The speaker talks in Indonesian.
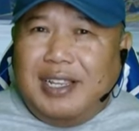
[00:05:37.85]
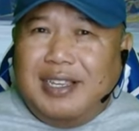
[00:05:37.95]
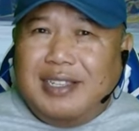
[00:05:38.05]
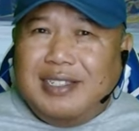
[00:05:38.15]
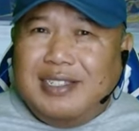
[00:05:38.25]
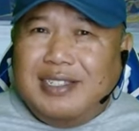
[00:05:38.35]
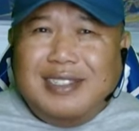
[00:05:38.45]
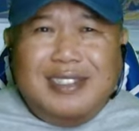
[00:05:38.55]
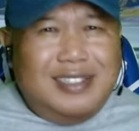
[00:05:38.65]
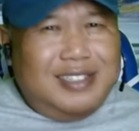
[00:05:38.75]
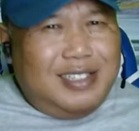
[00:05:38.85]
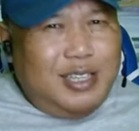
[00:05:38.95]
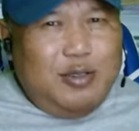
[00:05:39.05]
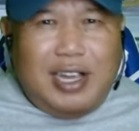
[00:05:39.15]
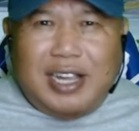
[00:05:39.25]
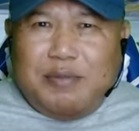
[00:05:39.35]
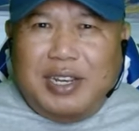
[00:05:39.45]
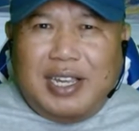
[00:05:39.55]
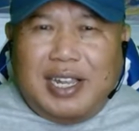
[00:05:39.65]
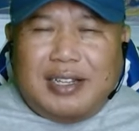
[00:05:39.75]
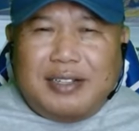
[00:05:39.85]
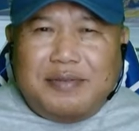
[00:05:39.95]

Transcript: ini, saya juga akan berikan